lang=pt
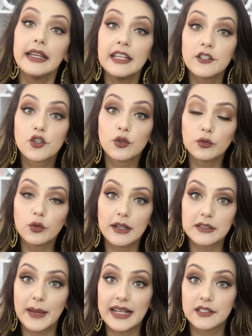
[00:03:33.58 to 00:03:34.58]
E junto com
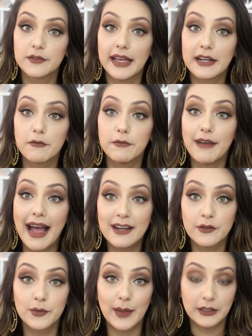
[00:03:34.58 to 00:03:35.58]
as bases vieram
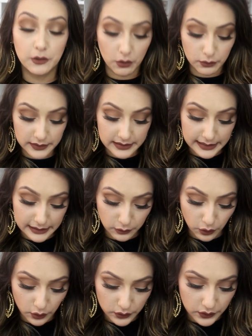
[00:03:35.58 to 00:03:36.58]
vários batons
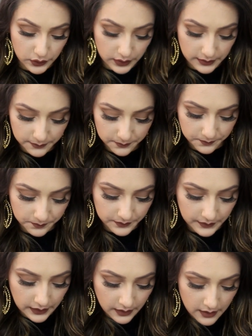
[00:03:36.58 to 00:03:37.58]
lindos.
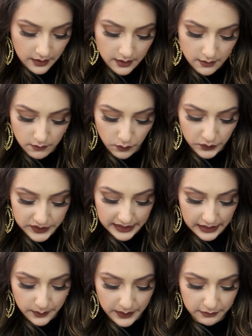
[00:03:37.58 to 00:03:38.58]
Vou
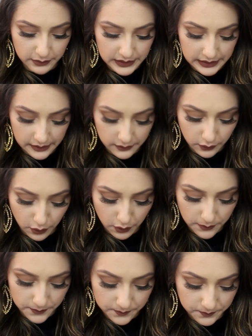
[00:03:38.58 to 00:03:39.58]
mostrar aqui pra vocês, ó.